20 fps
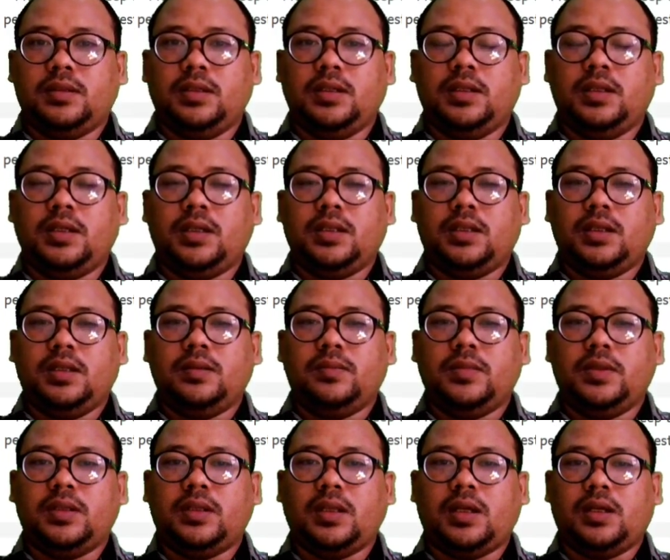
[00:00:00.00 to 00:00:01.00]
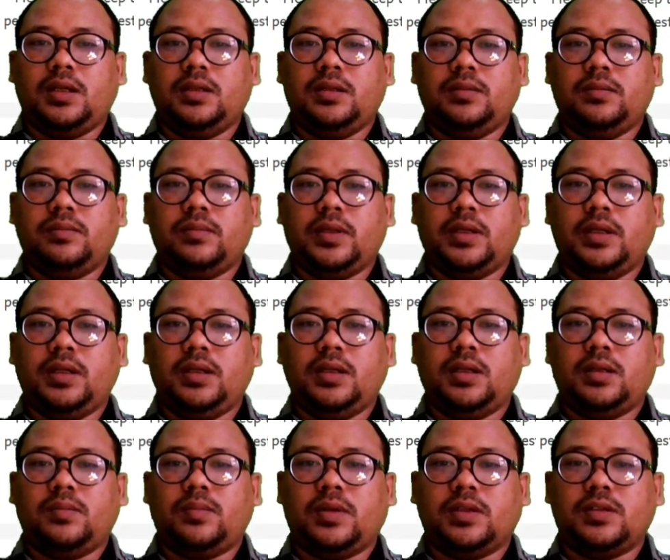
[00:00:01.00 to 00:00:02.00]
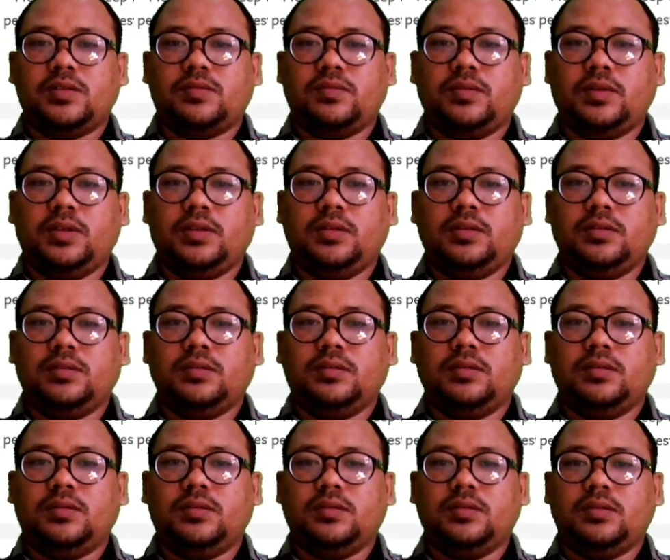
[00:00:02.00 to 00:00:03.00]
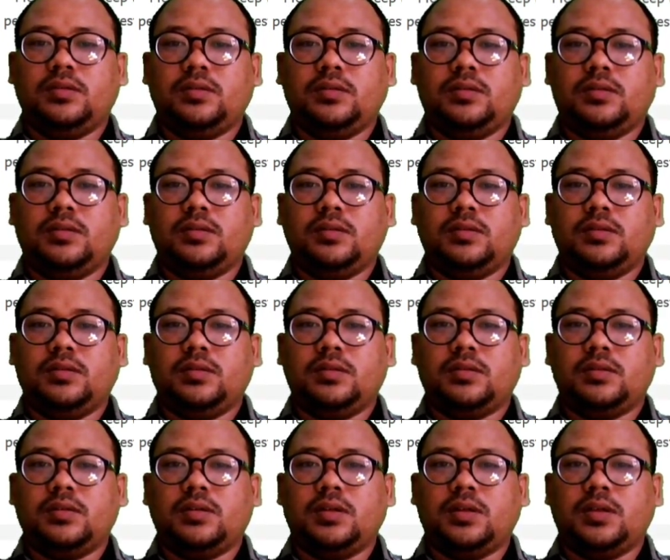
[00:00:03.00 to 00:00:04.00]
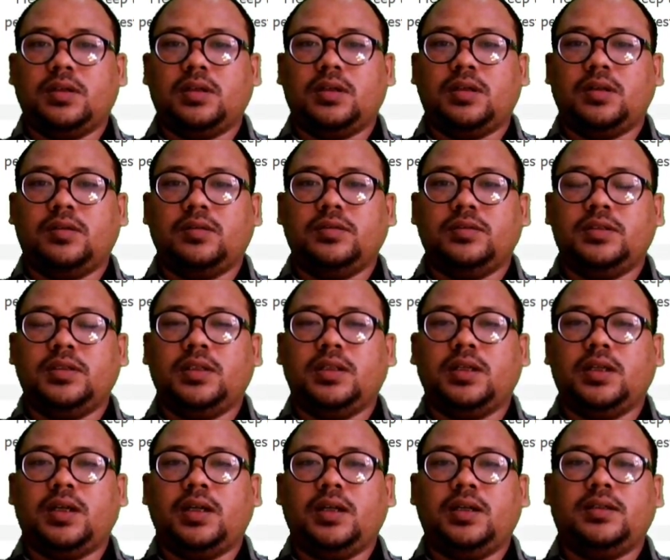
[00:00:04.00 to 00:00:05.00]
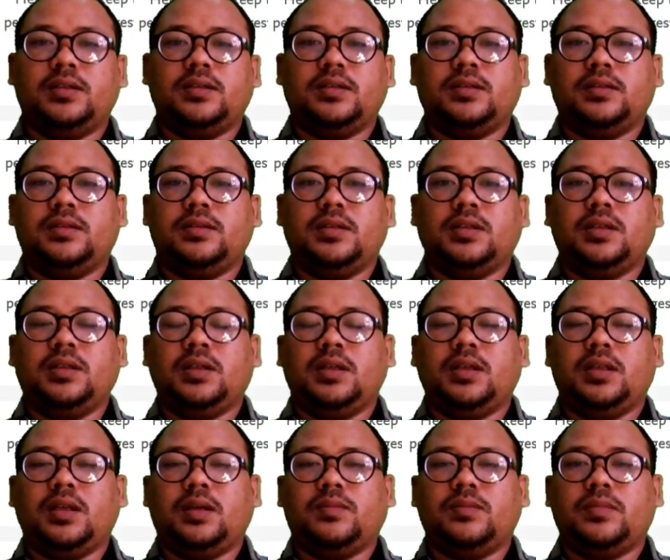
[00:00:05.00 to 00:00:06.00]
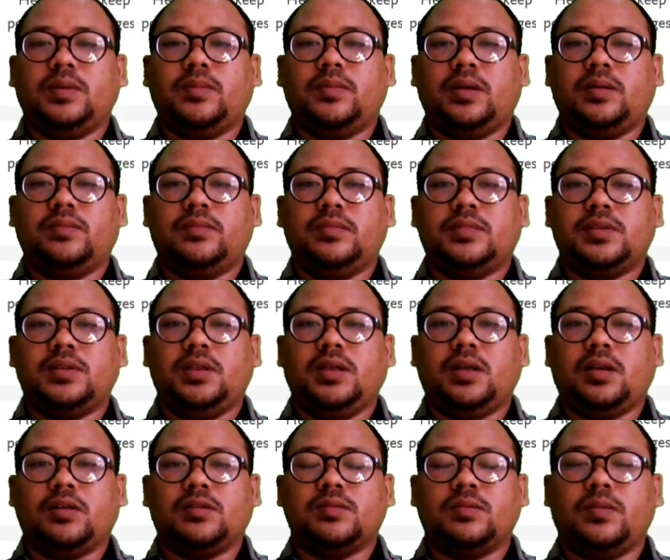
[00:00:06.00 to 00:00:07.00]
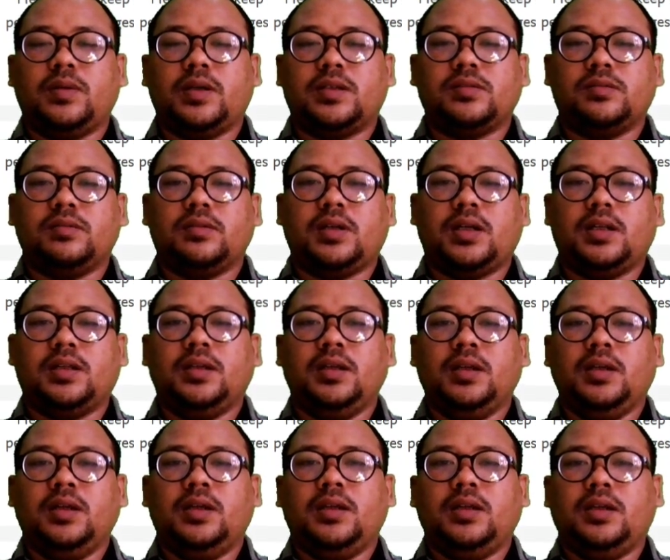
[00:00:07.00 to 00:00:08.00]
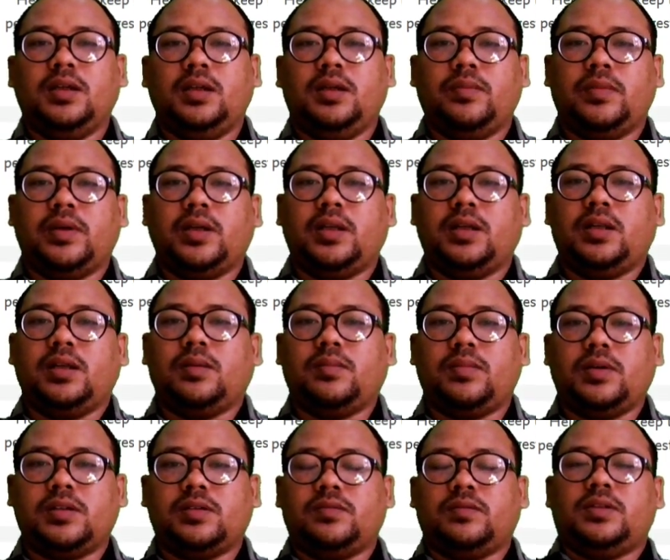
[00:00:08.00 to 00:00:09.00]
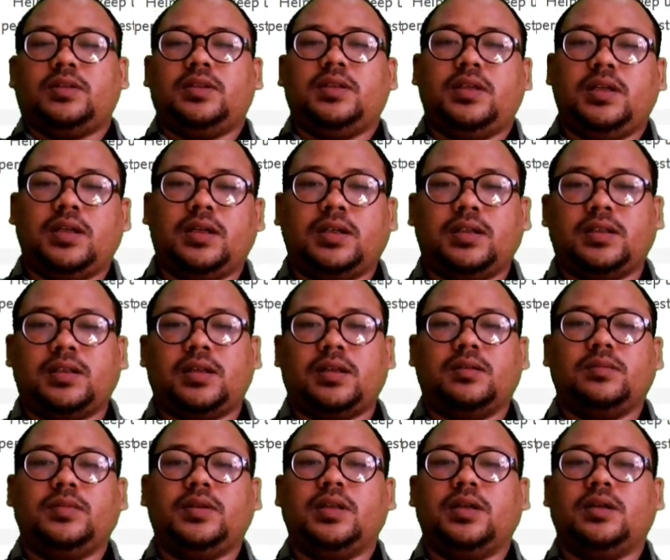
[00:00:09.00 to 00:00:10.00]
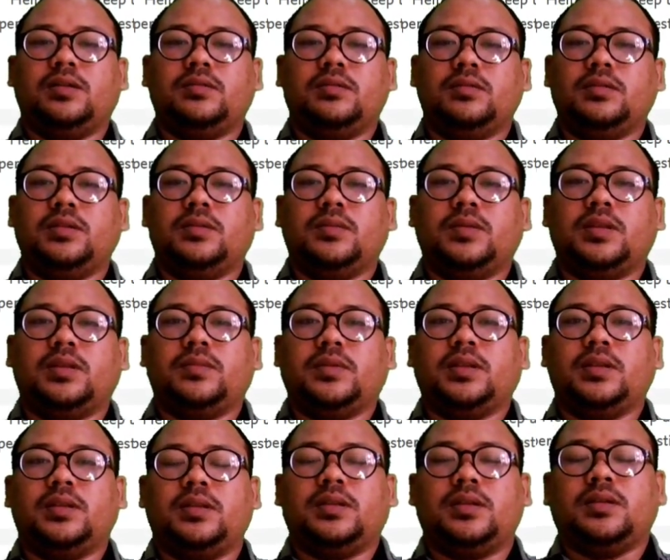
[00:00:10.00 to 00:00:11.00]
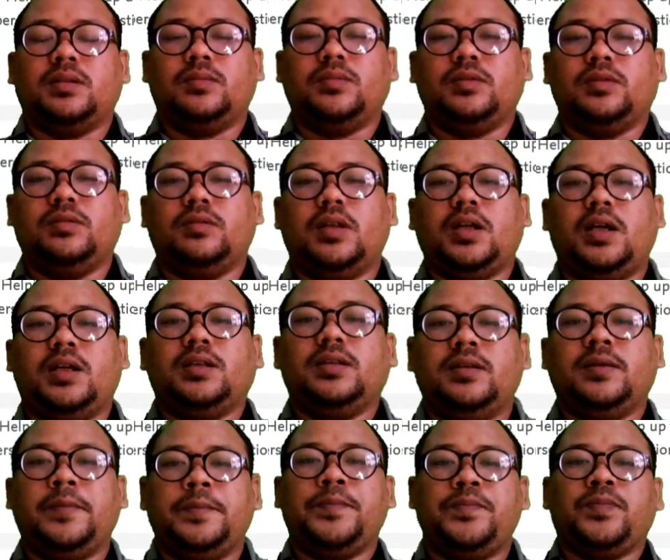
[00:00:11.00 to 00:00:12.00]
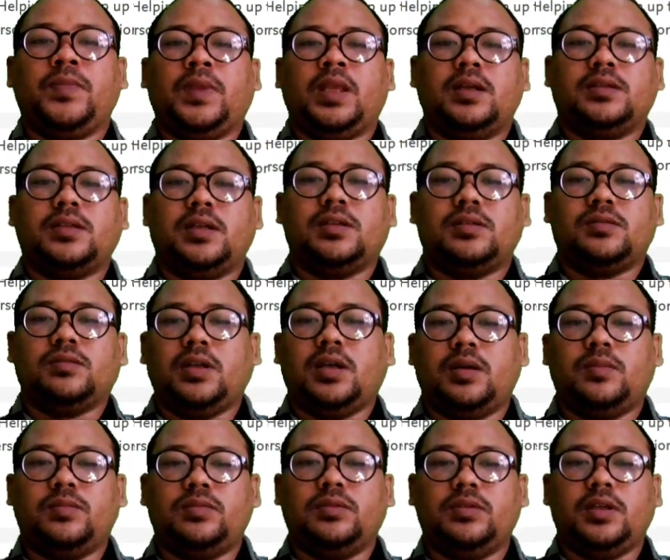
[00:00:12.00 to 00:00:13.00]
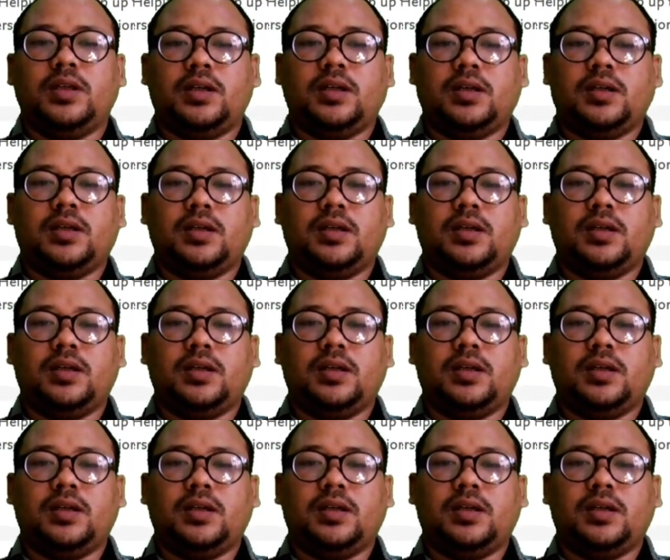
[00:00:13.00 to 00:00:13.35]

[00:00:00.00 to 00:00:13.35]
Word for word: ini kita diminta email dan password untuk uh, login ya. Jadi kita memang mesti harus memasukkan email dan passwordnya terlebih dahulu teman-teman. Kebetulan saya sudah punya